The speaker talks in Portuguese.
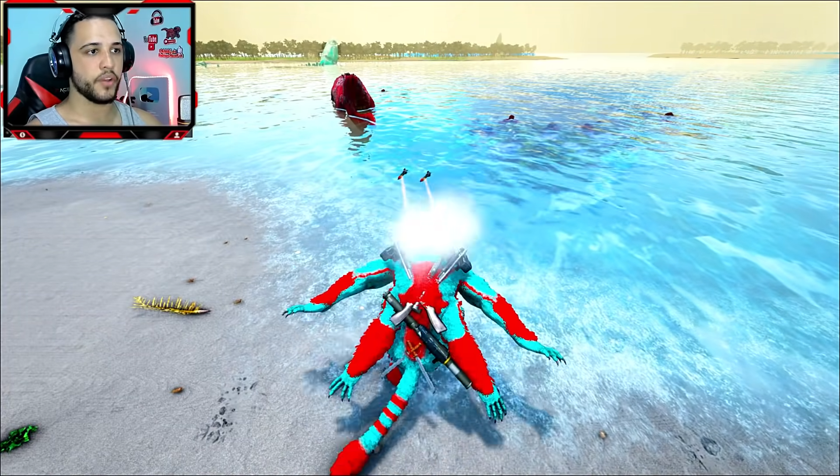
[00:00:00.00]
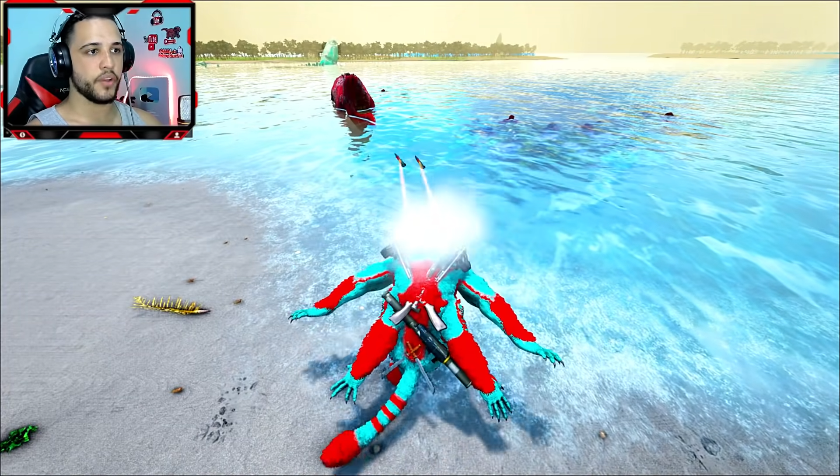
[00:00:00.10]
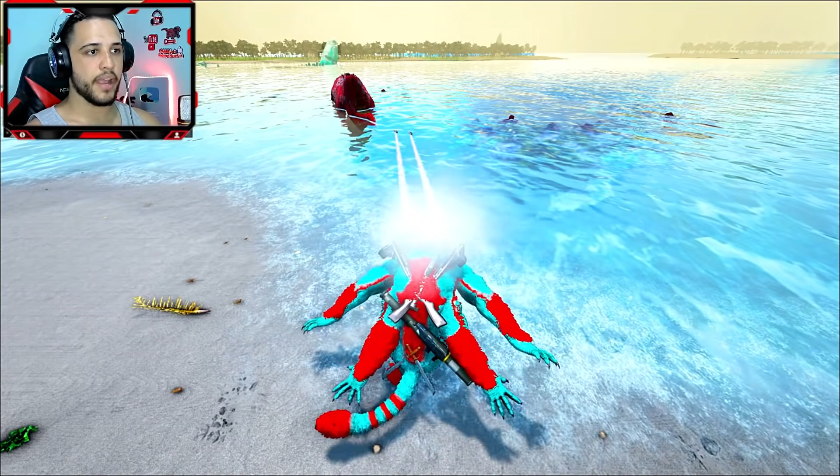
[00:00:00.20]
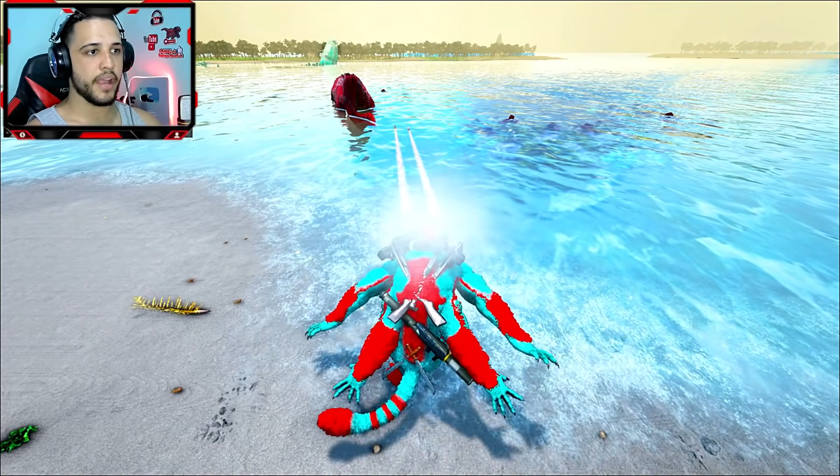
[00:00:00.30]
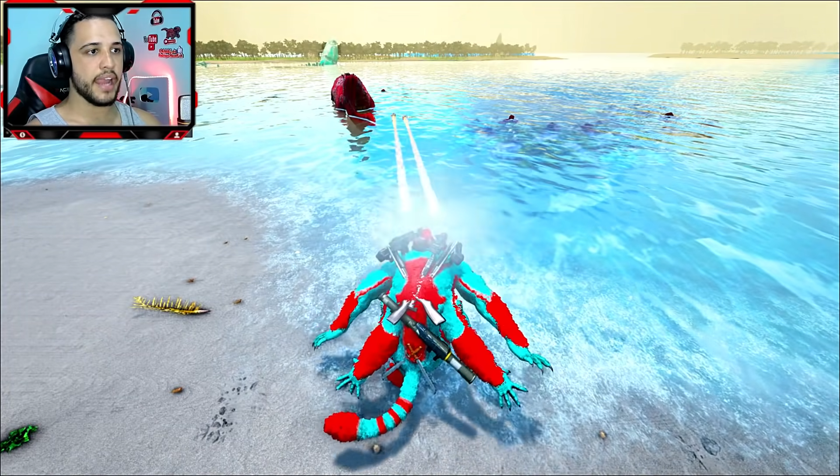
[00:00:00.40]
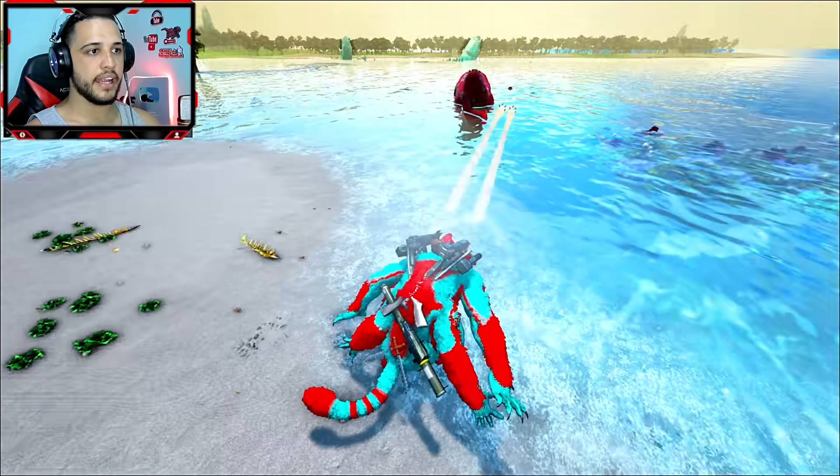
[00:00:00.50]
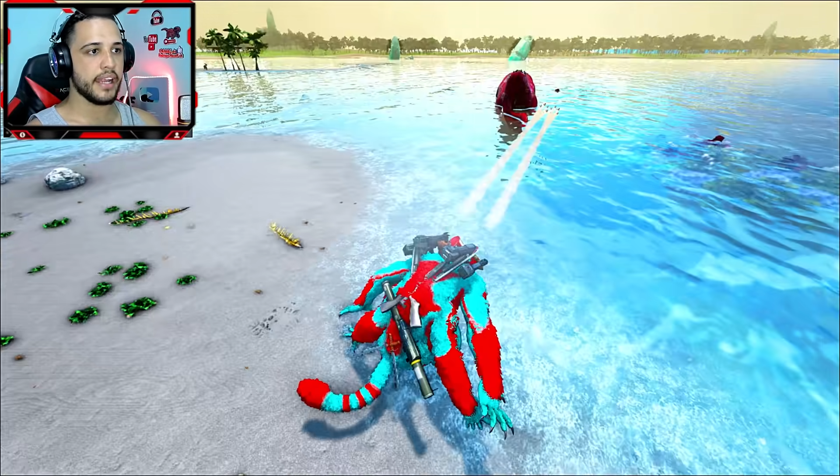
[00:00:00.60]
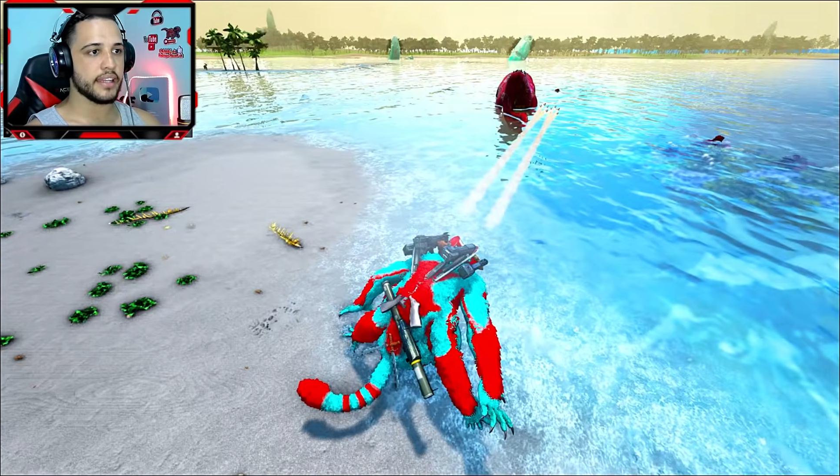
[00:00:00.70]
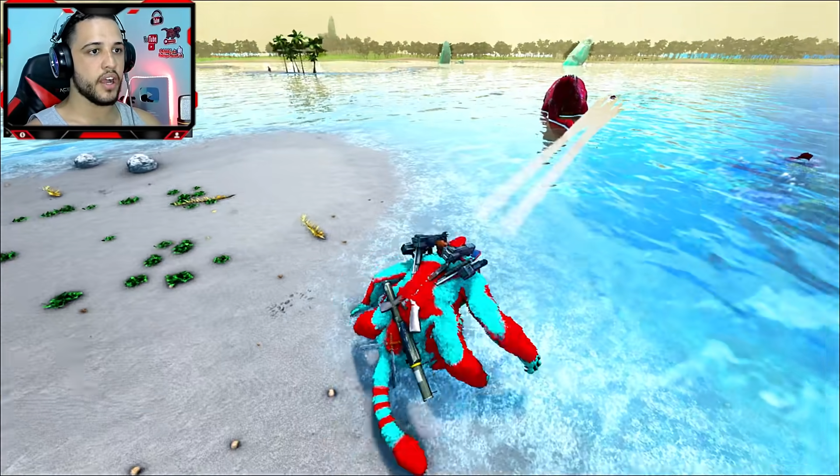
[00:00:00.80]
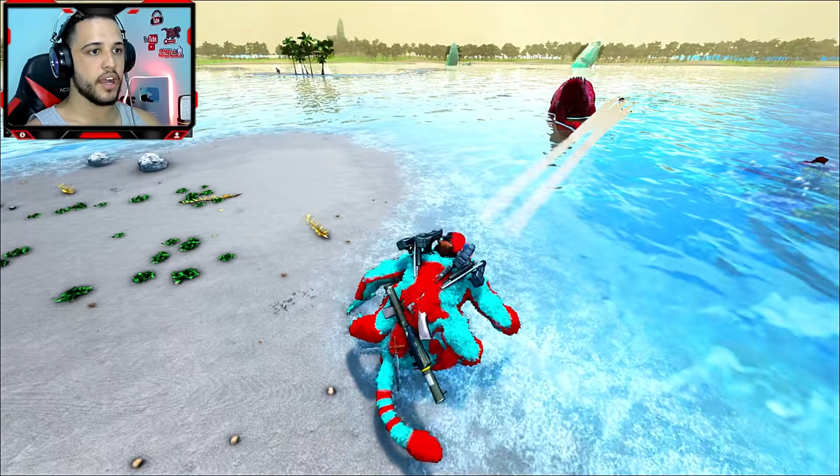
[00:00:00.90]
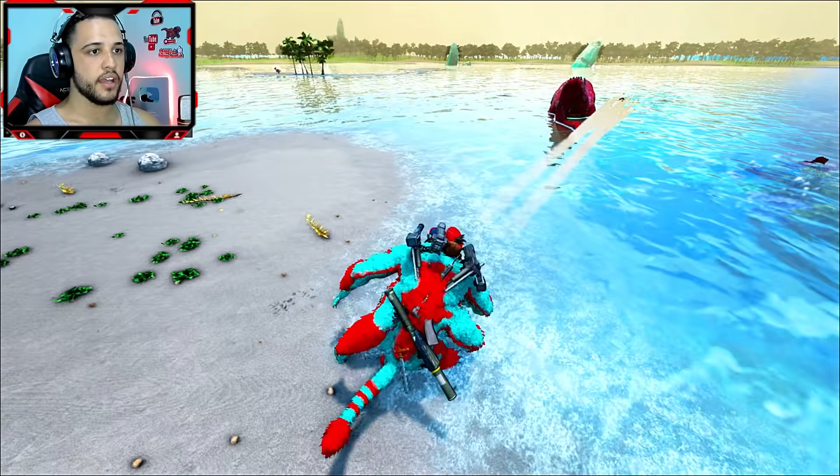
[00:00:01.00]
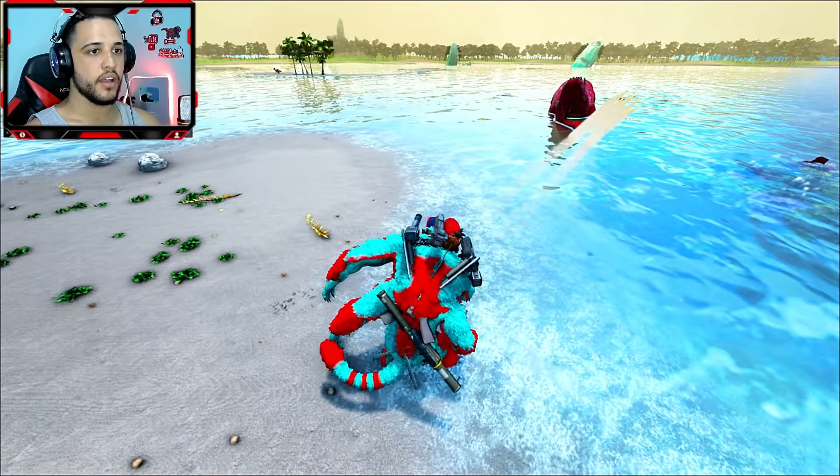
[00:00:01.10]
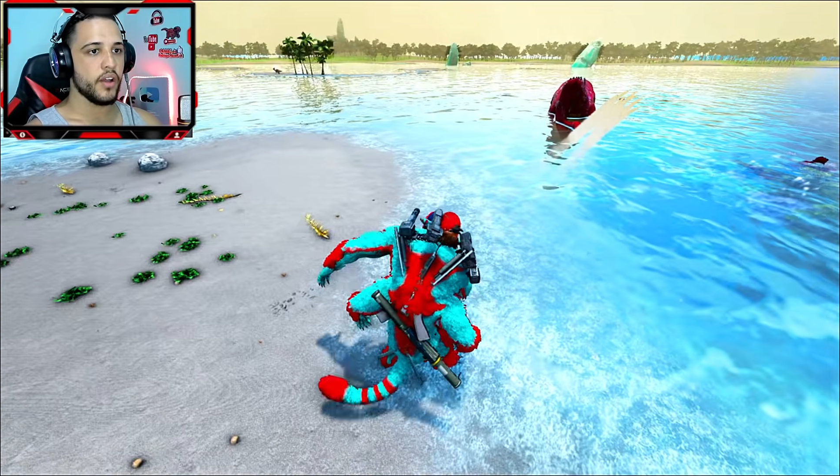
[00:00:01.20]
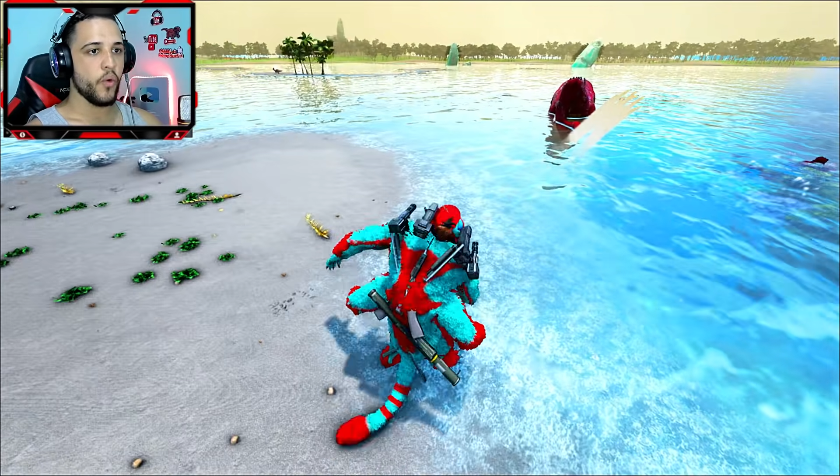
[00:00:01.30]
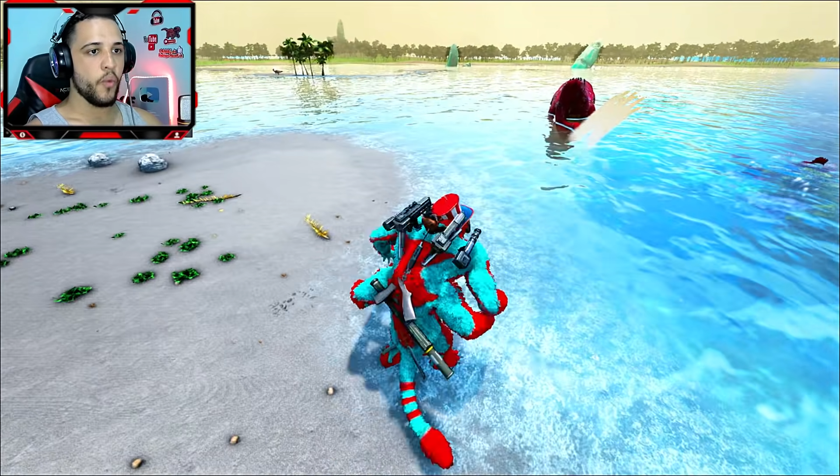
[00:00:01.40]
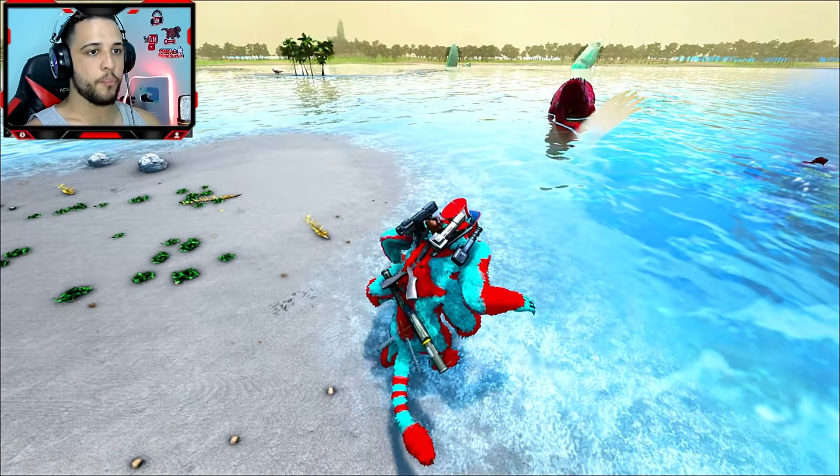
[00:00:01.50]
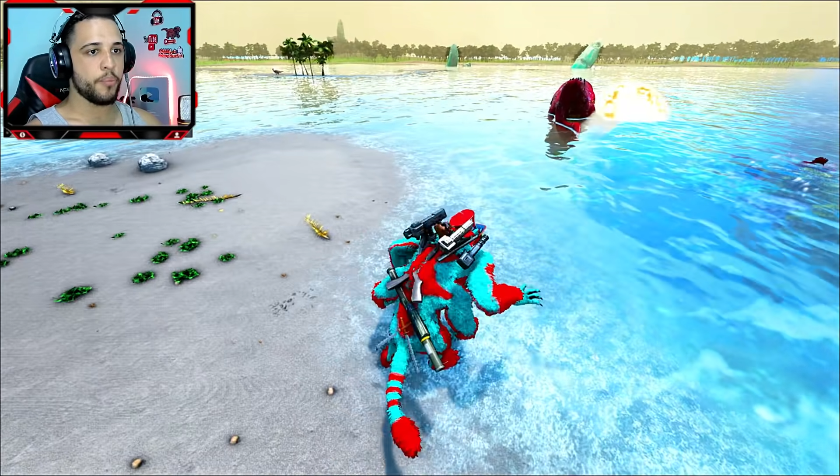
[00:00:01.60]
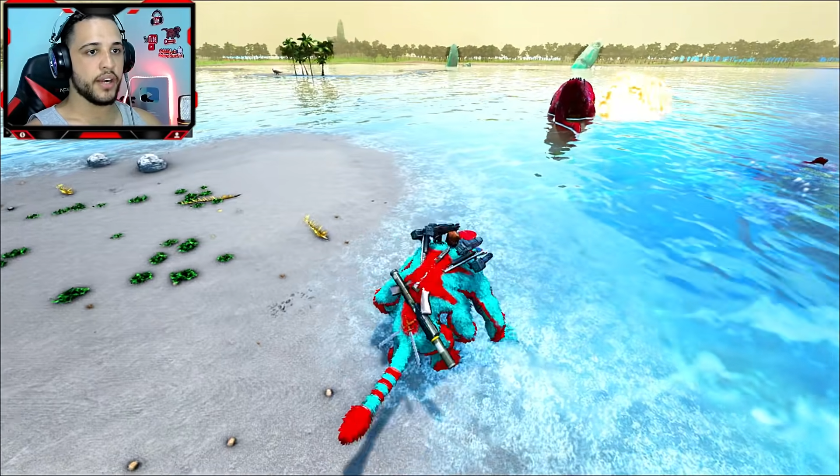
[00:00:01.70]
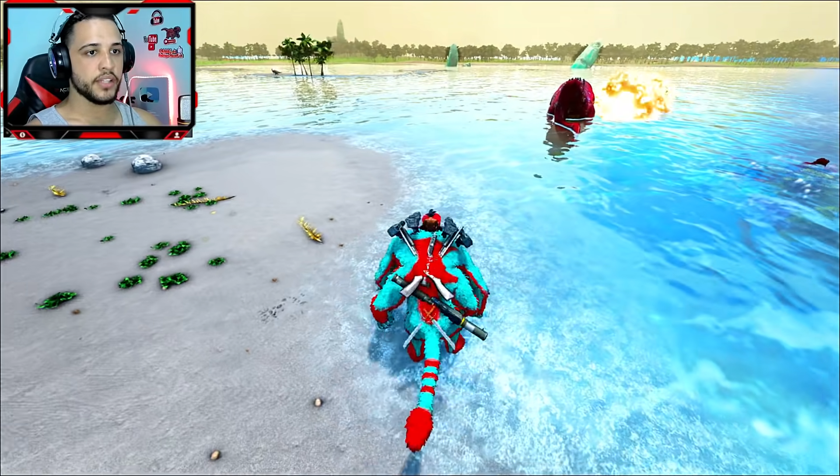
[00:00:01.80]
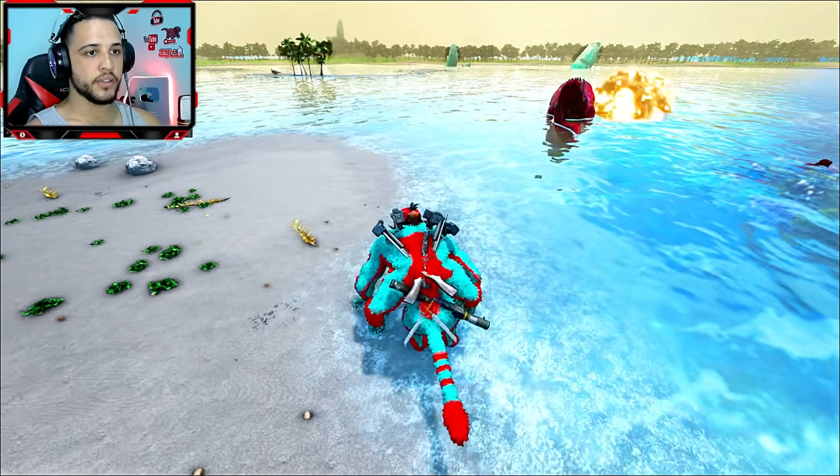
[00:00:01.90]
Eu tenho que pegar ele que ele tá lá
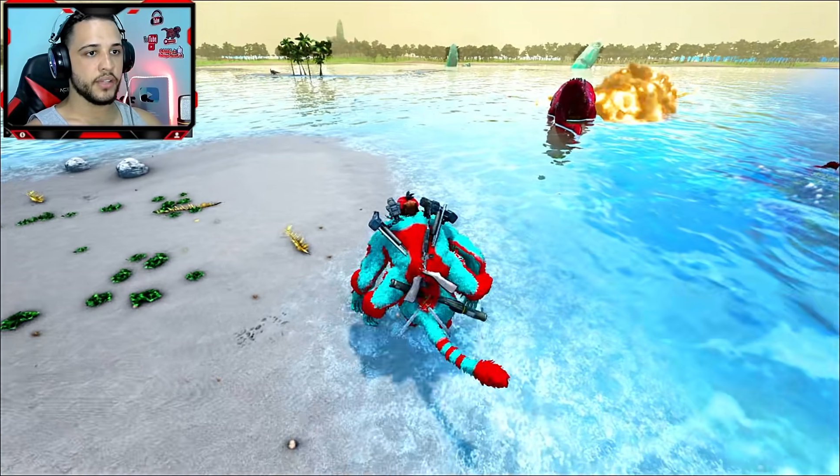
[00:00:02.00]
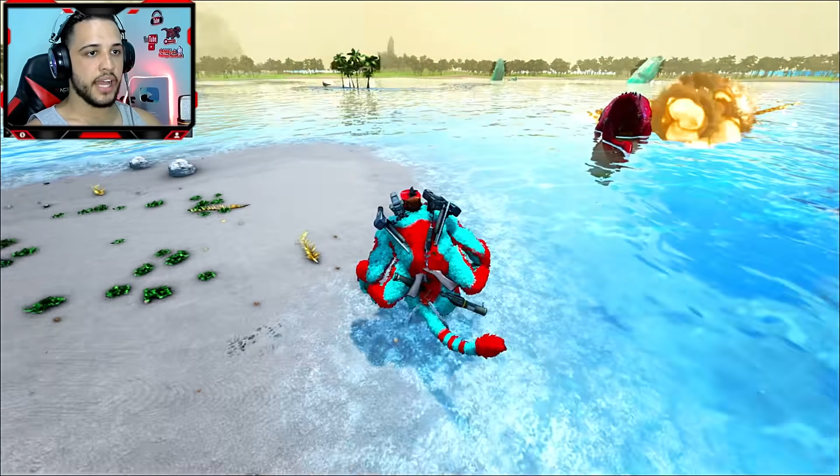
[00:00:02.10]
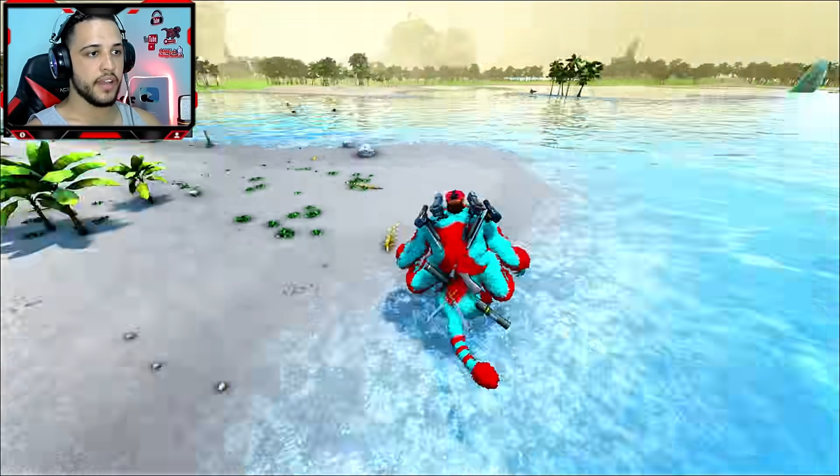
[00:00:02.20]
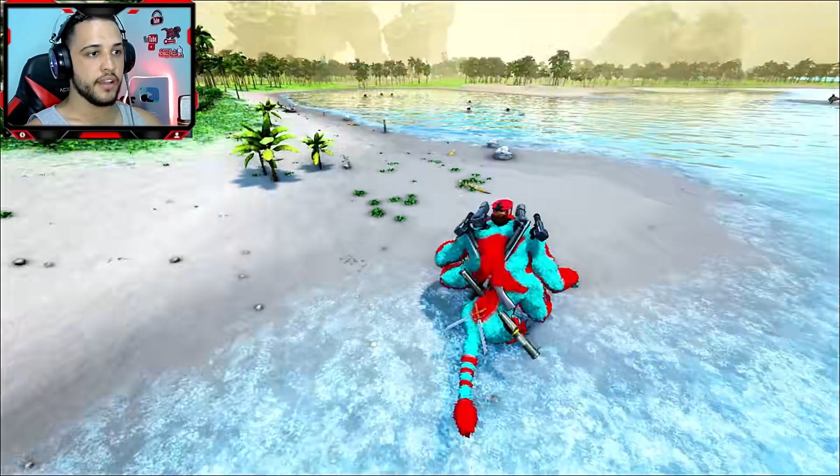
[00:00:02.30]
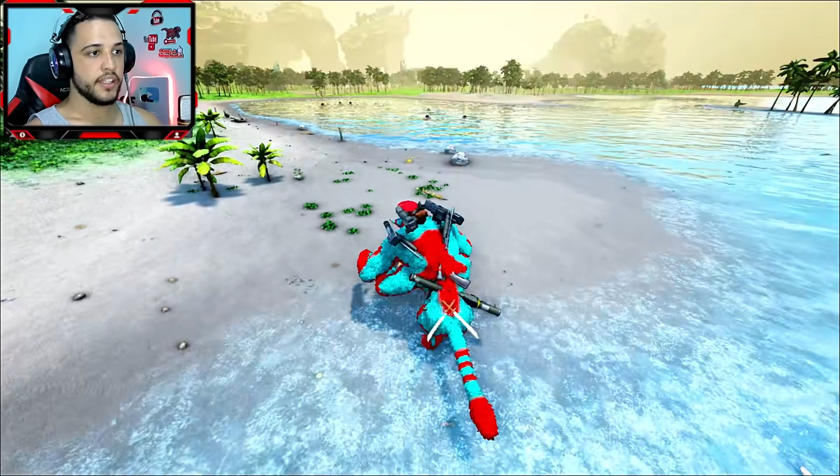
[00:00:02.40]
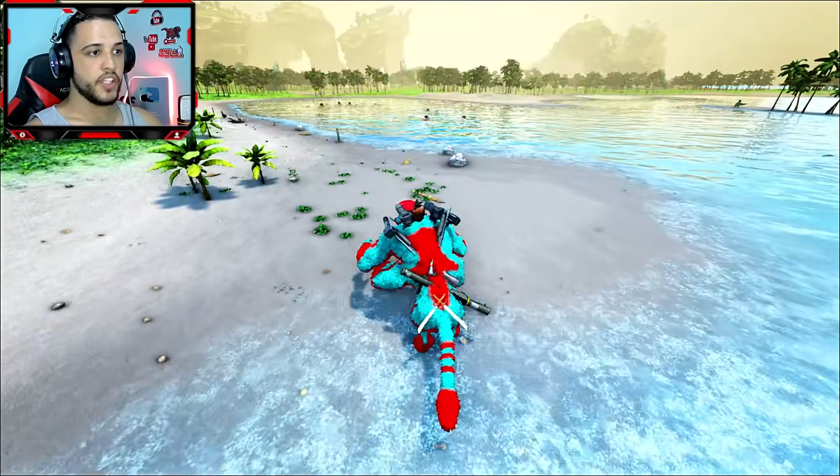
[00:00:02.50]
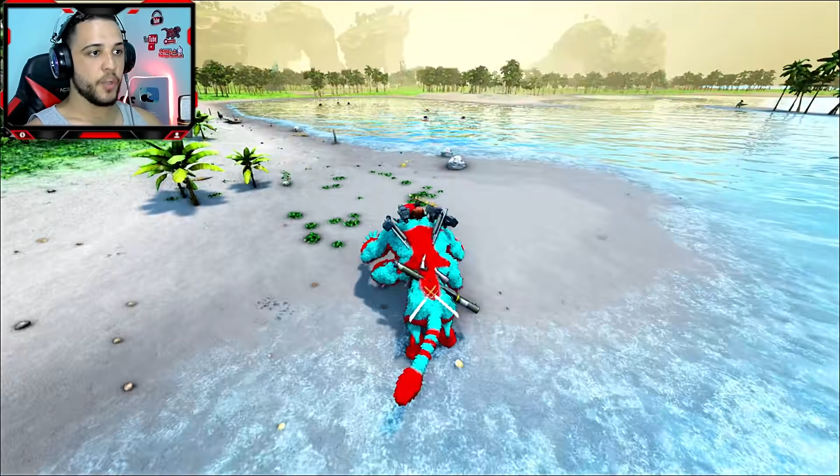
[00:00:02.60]
upando lá.